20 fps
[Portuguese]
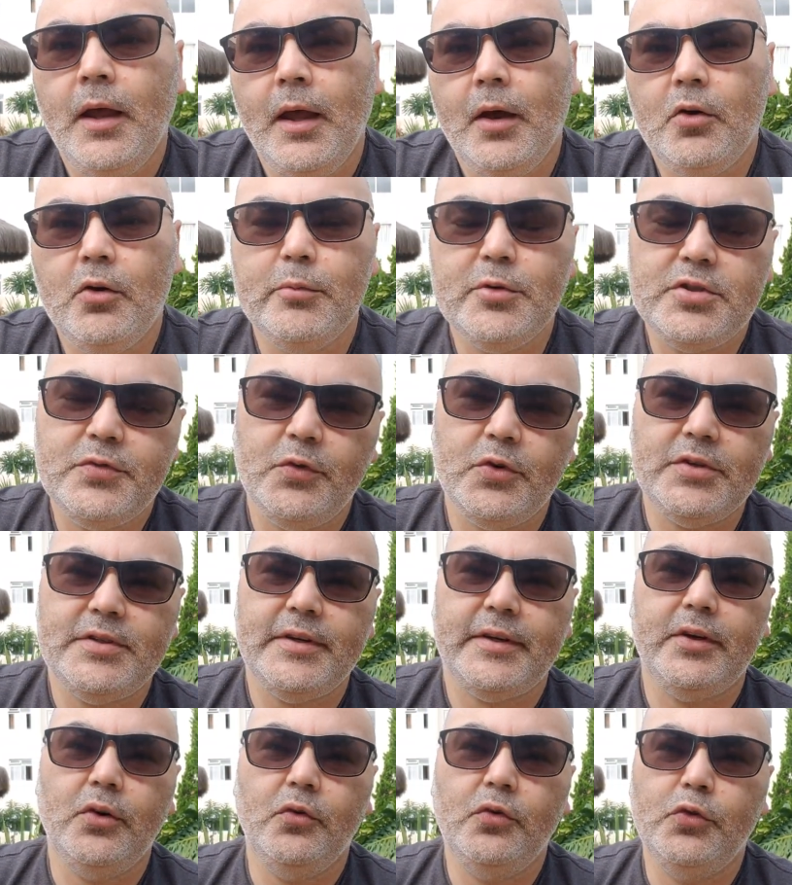É como se
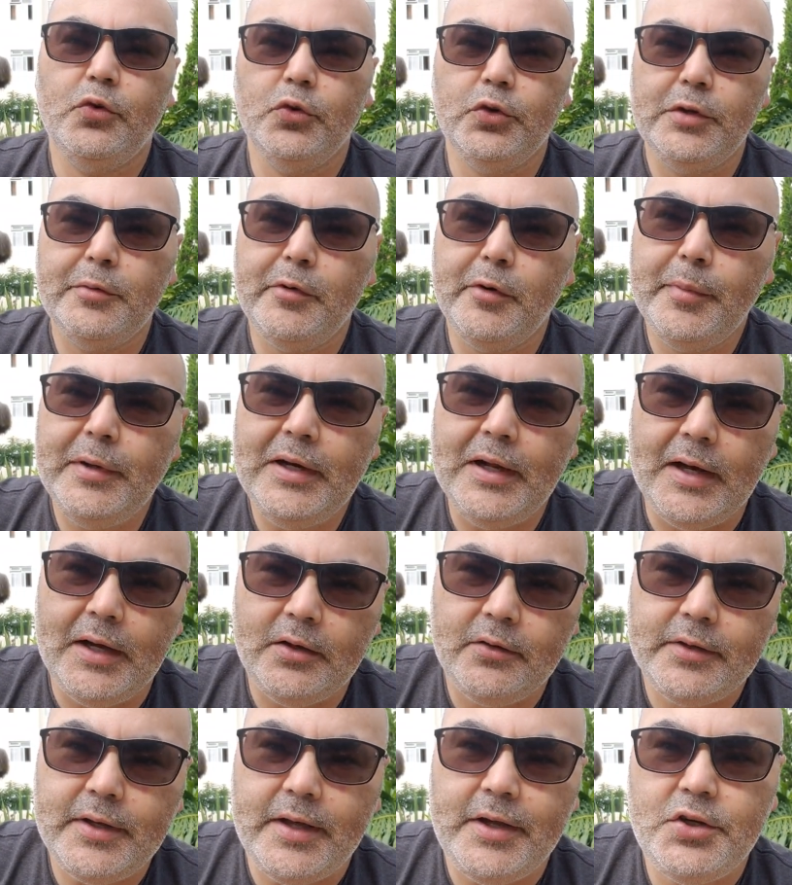fosse aqui o fundo
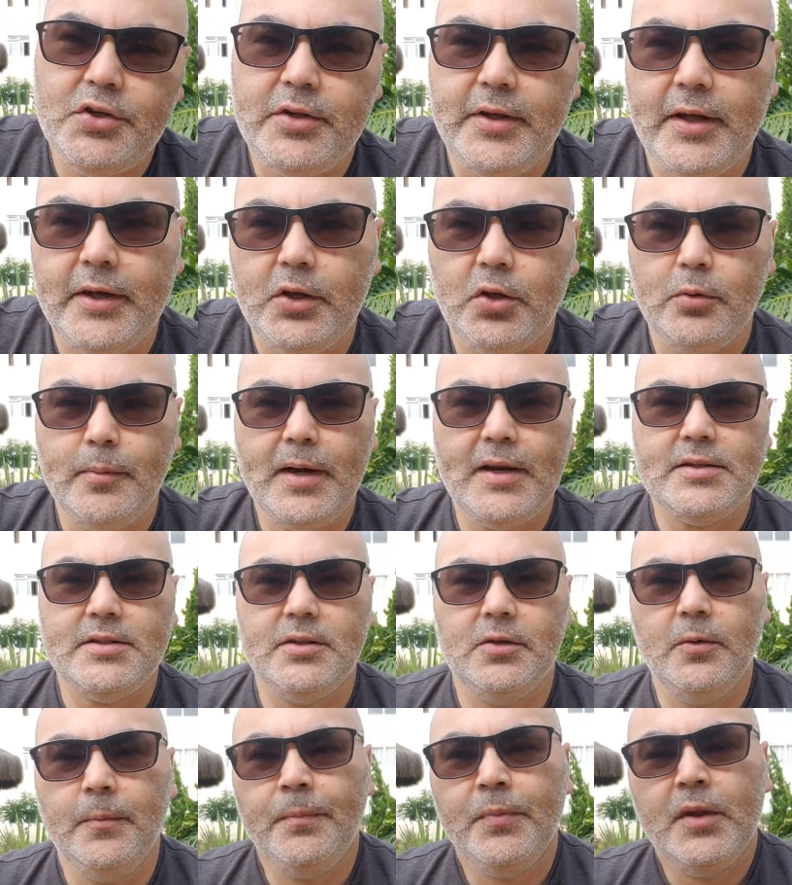imobiliário que a gente tem aqui no
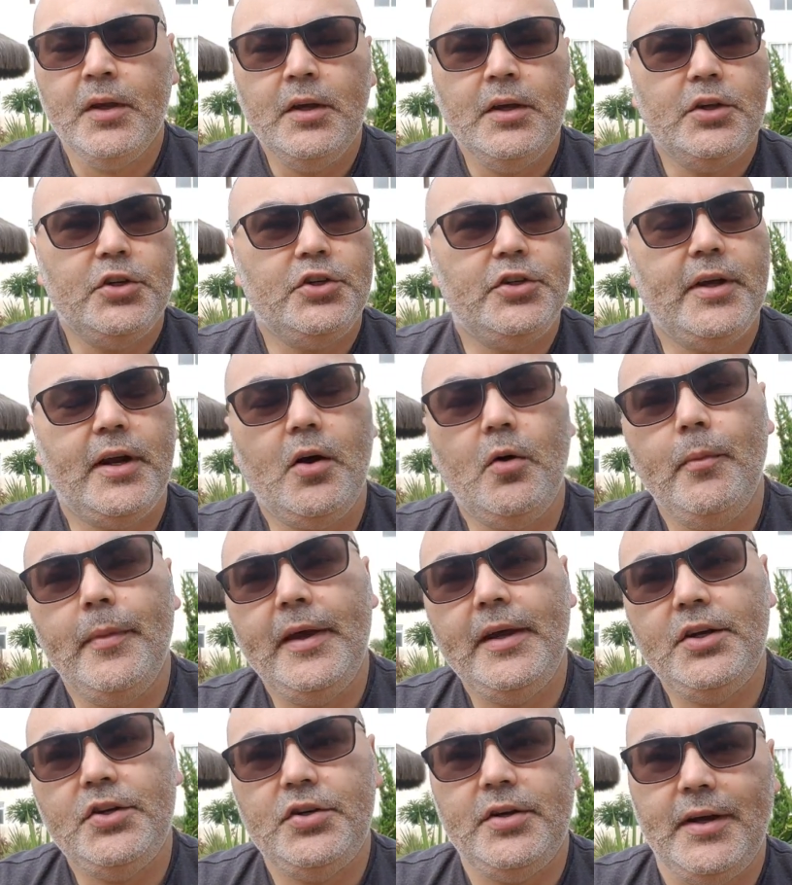Brasil.
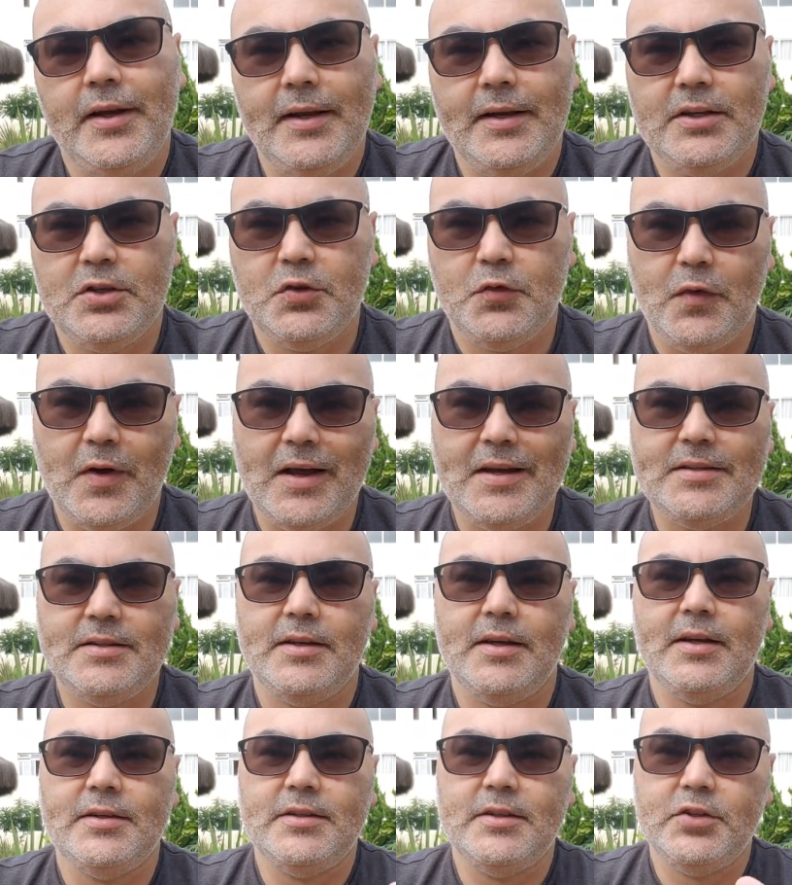Geralmente eles
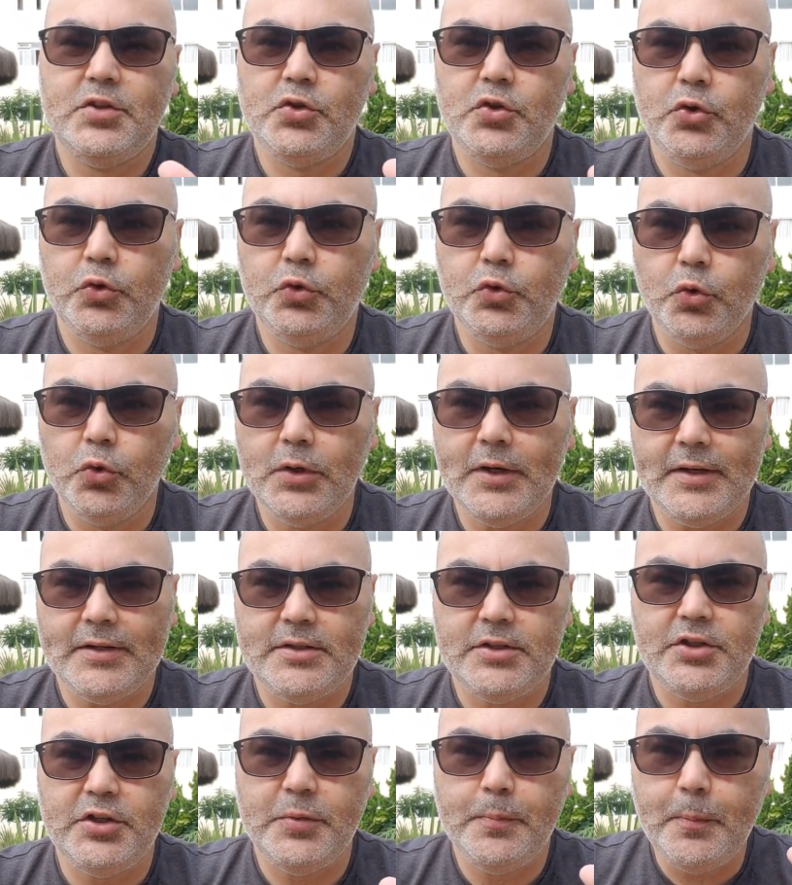fazem as
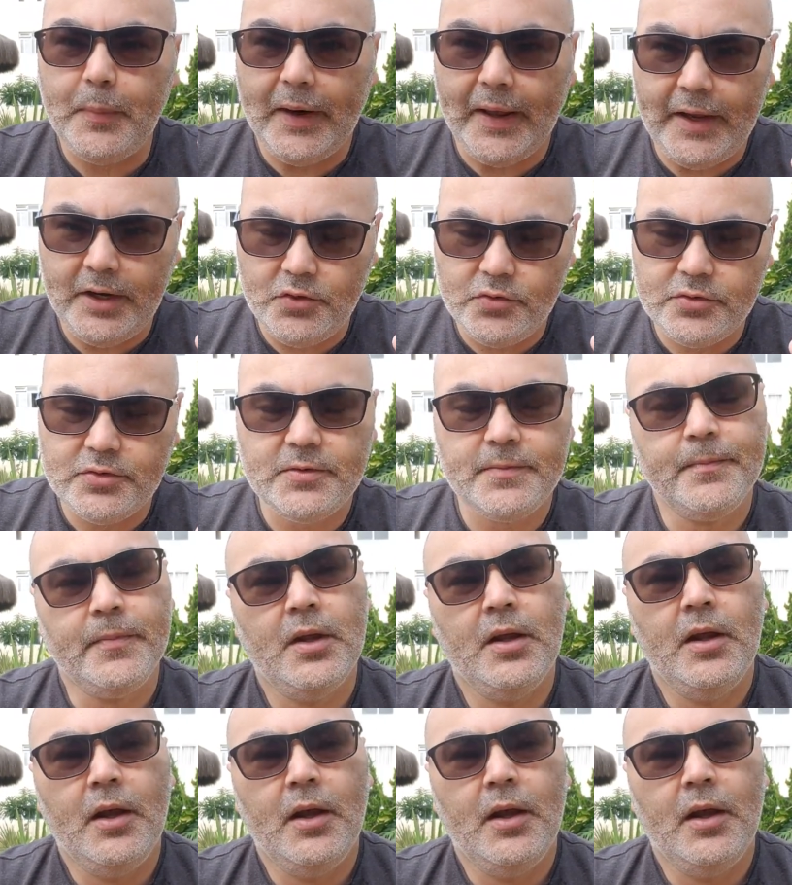estruturas de prédios,